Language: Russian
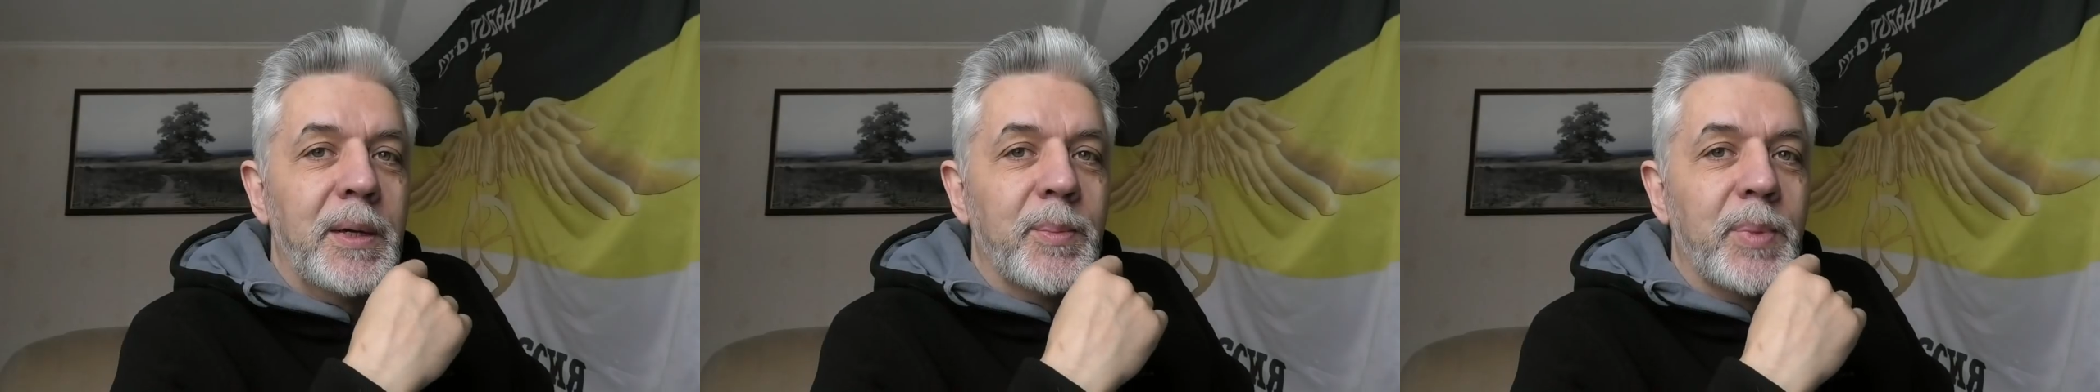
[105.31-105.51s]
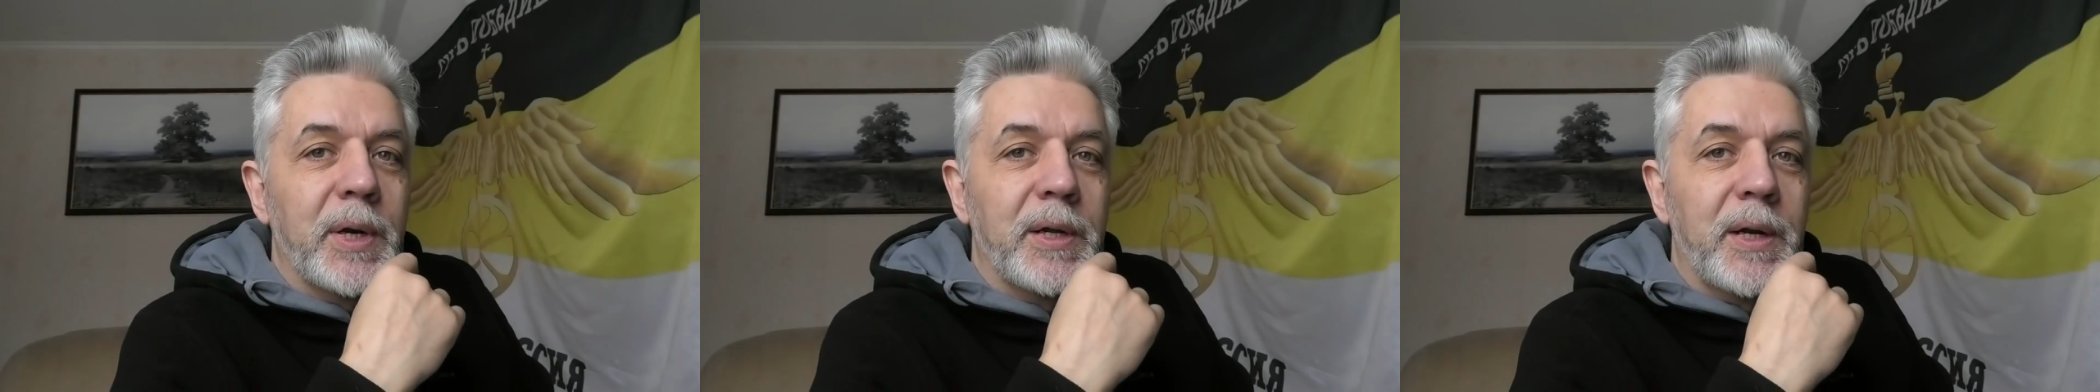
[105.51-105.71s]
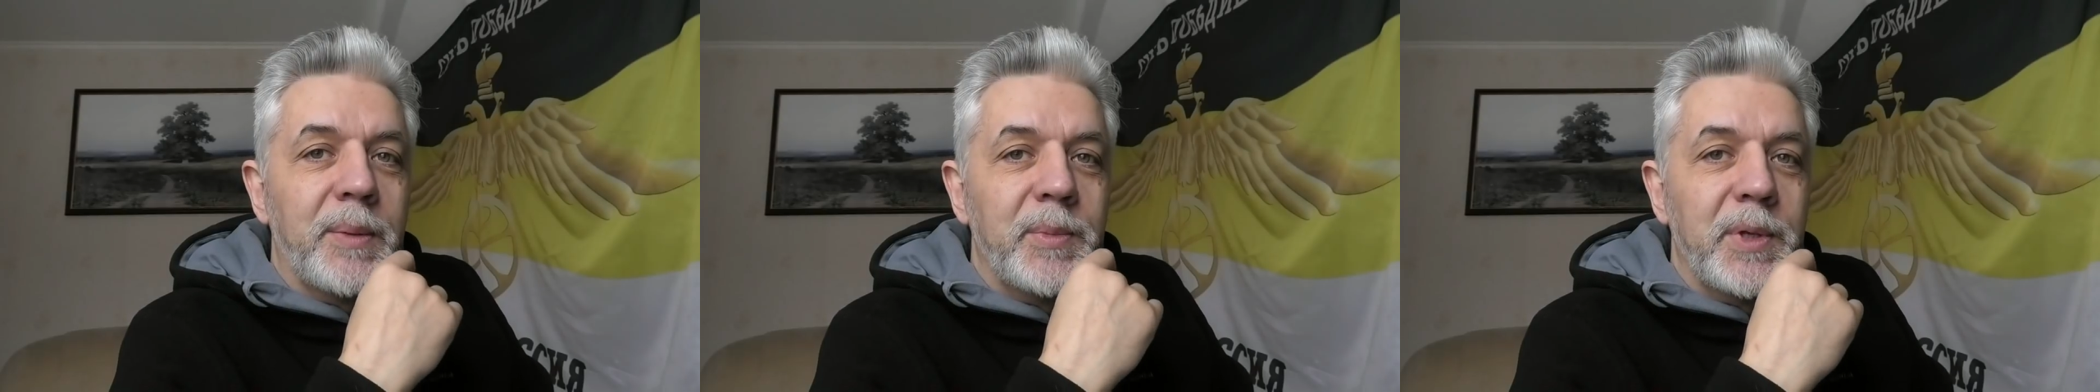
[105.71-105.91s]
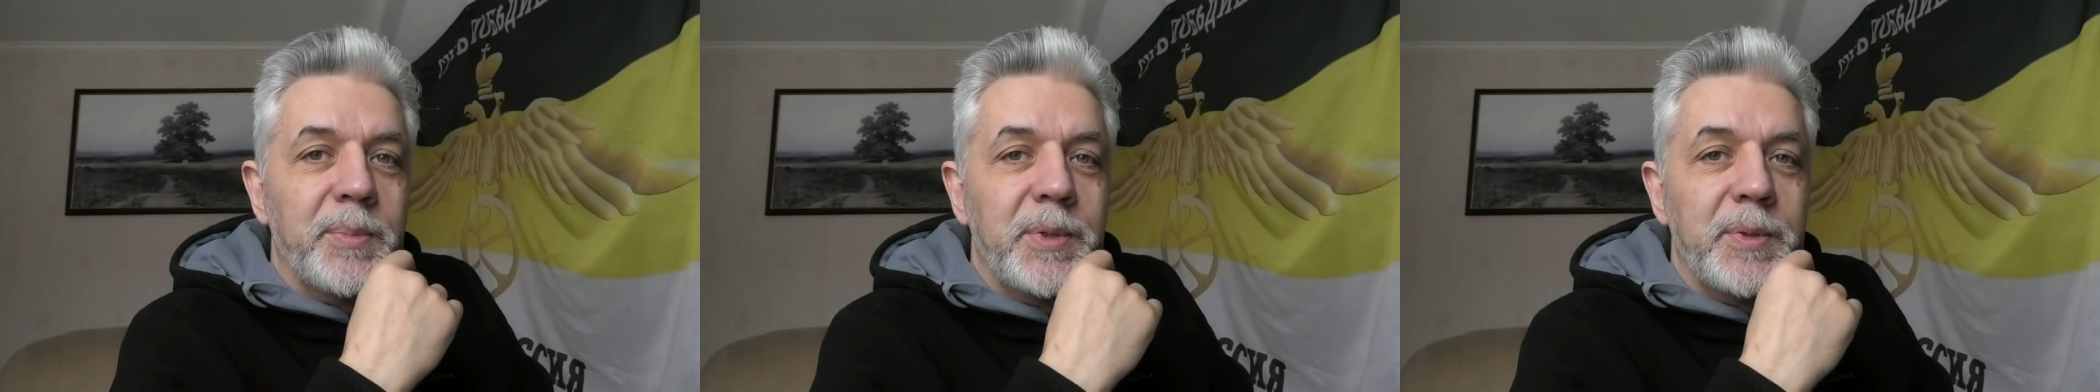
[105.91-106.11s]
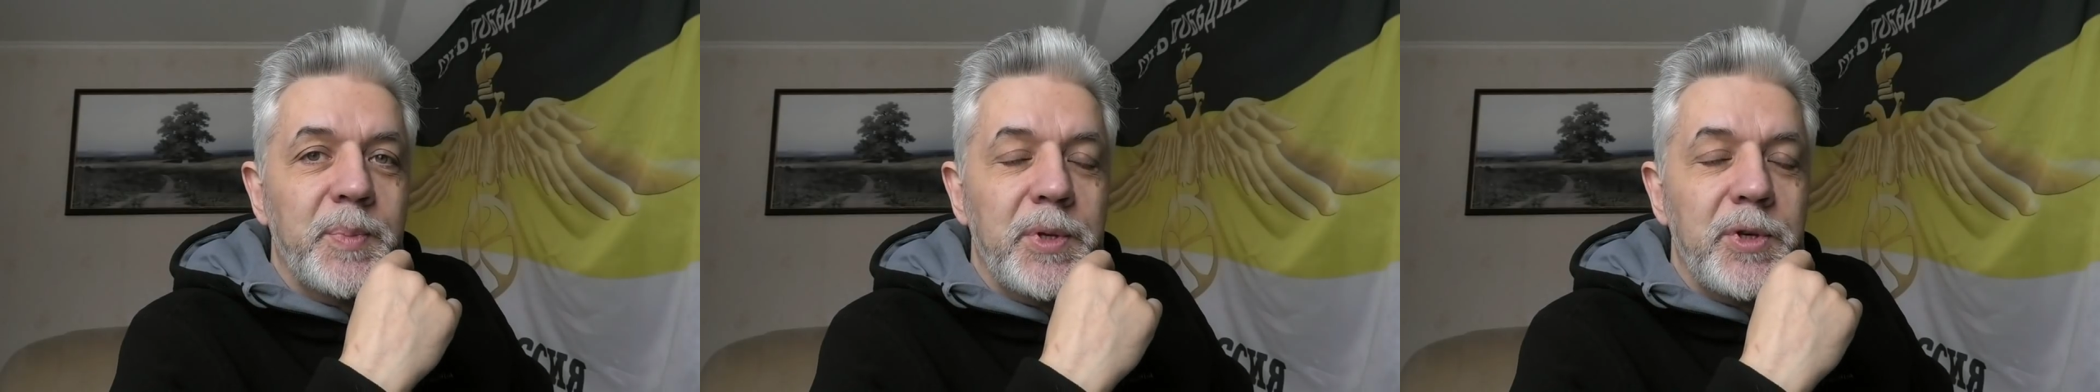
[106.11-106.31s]
программное
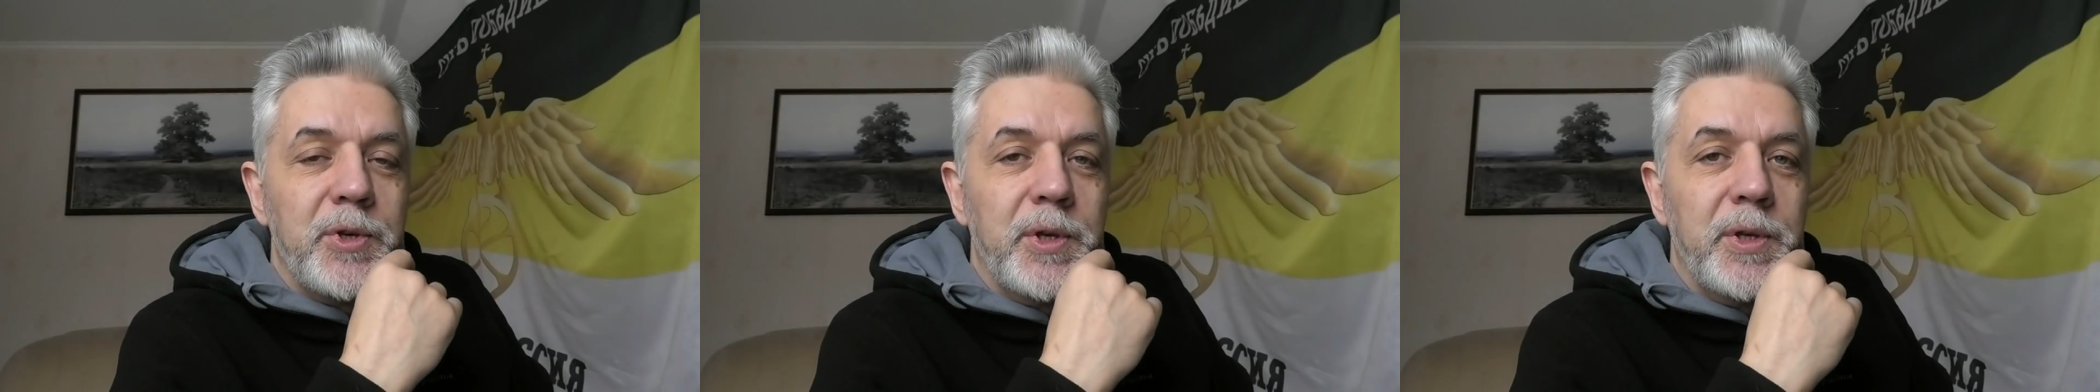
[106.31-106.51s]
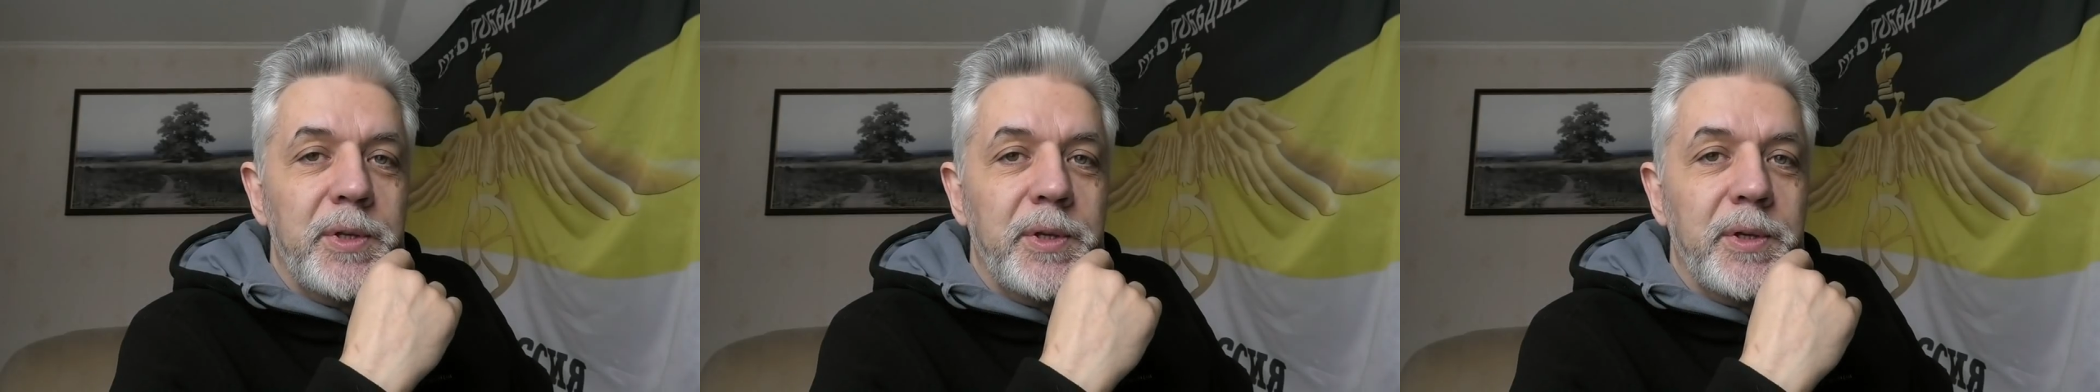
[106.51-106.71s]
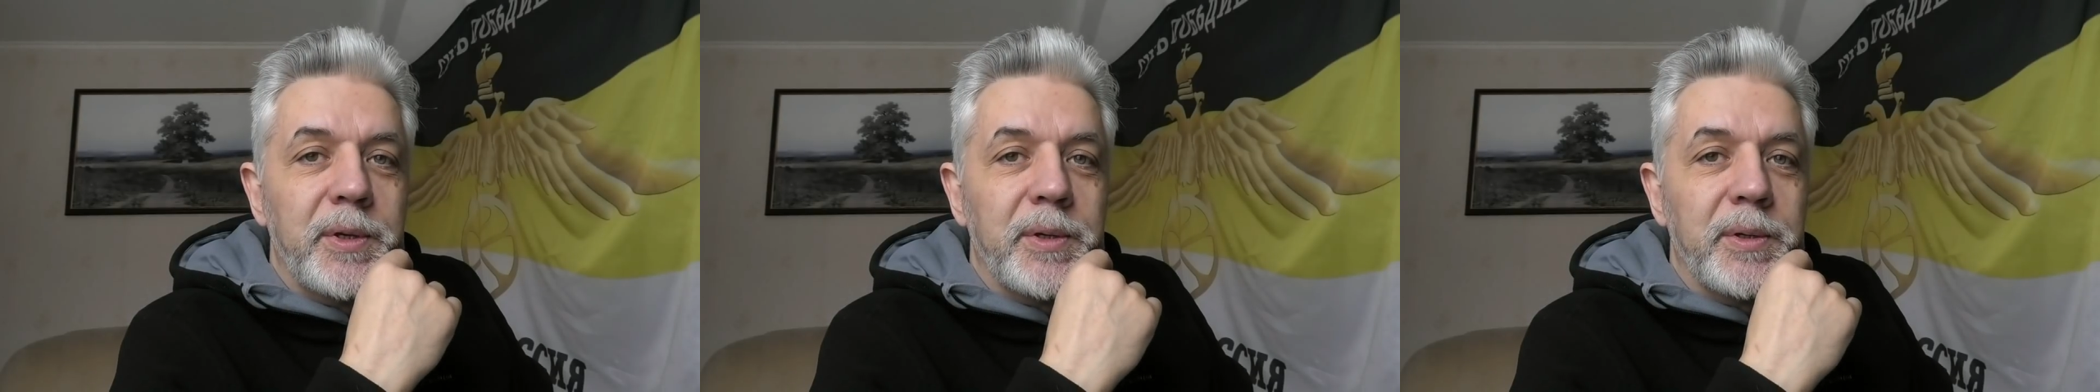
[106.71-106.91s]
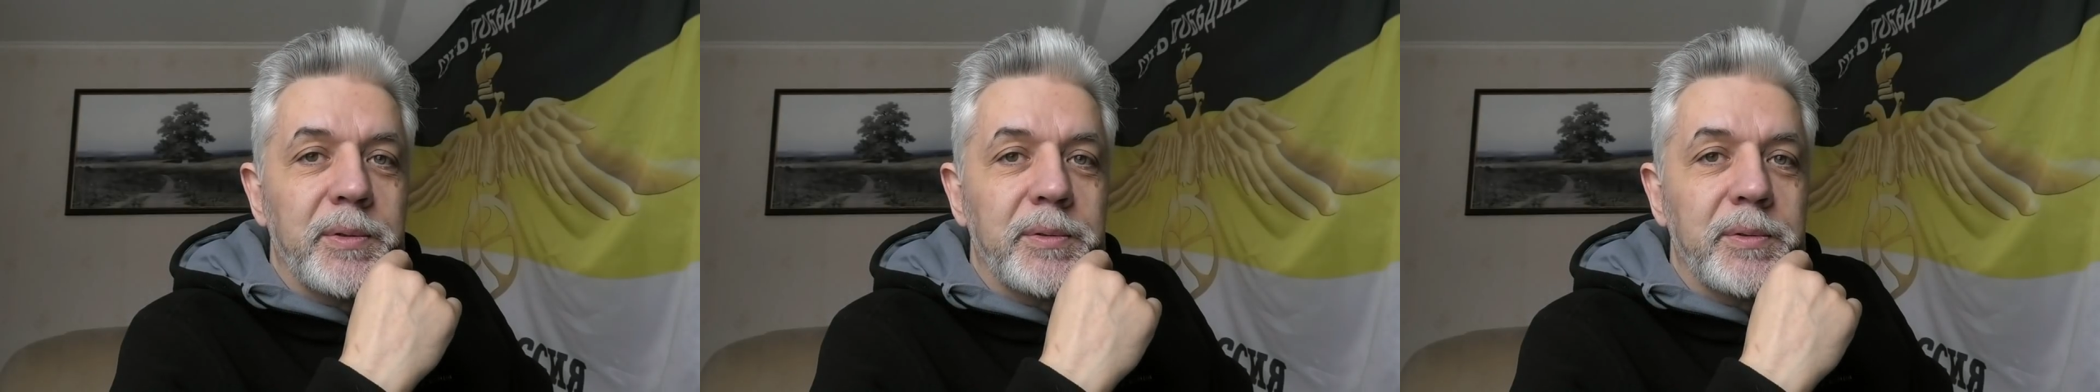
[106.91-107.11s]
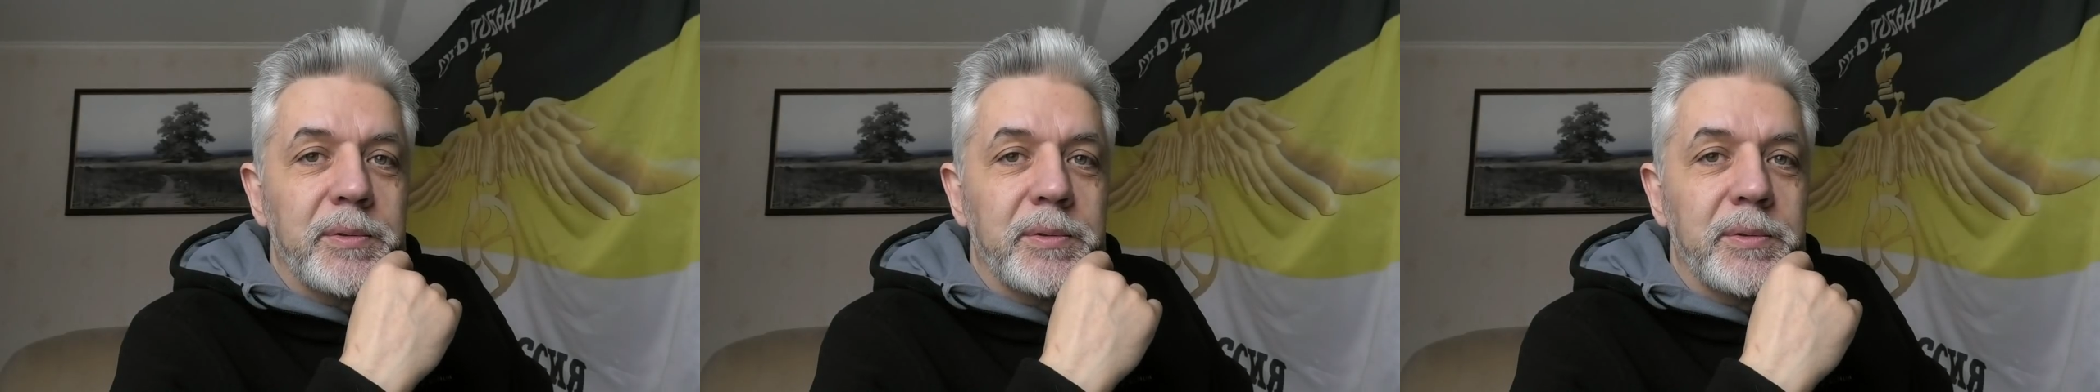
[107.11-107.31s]
обеспечение э,